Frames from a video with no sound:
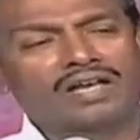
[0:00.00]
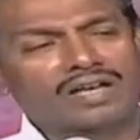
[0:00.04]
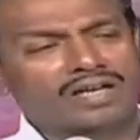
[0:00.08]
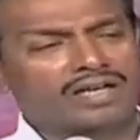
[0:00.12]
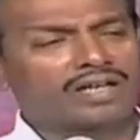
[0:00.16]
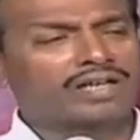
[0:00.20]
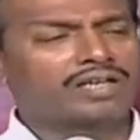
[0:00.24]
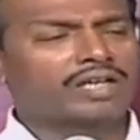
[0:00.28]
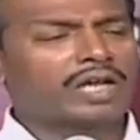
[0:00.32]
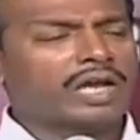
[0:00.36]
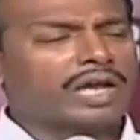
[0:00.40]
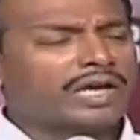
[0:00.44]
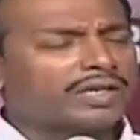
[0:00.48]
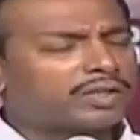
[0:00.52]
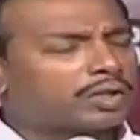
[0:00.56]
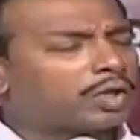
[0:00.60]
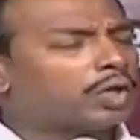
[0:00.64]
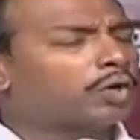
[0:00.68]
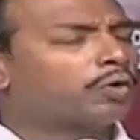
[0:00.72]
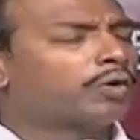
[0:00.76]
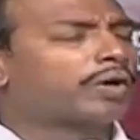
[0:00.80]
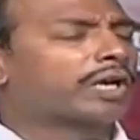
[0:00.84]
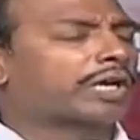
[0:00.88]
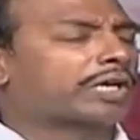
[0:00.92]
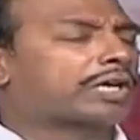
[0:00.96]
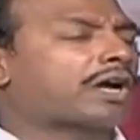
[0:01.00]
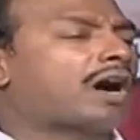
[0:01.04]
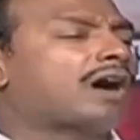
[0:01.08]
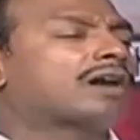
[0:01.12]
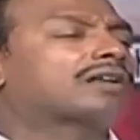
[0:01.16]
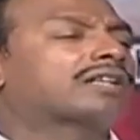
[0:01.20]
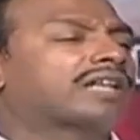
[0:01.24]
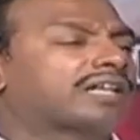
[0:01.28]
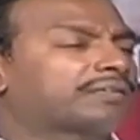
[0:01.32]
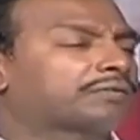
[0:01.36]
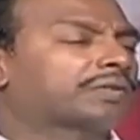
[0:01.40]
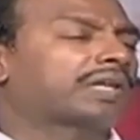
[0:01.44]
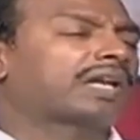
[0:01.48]
என்ற ஏதோ ஒரு
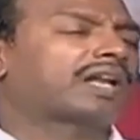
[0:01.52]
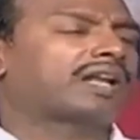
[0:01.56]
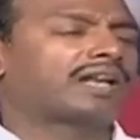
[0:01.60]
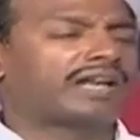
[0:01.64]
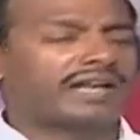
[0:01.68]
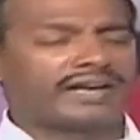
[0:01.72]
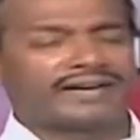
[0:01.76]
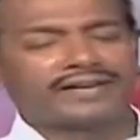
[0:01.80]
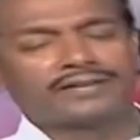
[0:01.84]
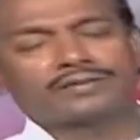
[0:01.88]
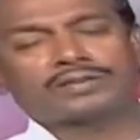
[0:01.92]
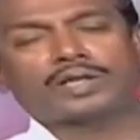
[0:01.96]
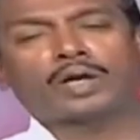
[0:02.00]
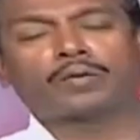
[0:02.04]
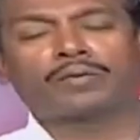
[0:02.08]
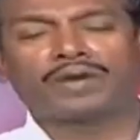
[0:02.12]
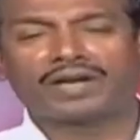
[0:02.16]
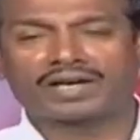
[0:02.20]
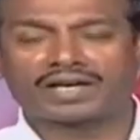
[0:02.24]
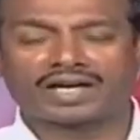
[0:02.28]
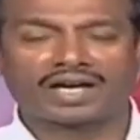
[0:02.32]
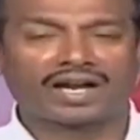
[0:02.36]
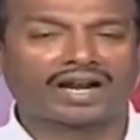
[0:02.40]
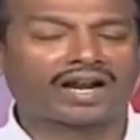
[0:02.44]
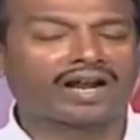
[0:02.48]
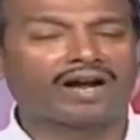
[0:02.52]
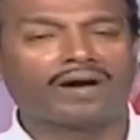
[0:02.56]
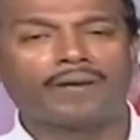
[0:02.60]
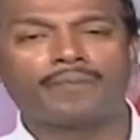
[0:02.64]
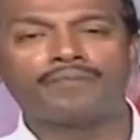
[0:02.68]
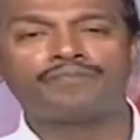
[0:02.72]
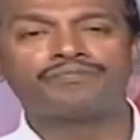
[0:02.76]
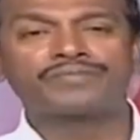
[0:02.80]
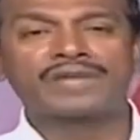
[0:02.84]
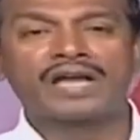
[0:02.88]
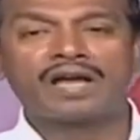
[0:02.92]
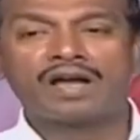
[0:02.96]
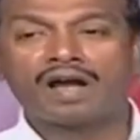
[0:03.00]
காரியத்திலே நீங்கள் தவிக்கலாம்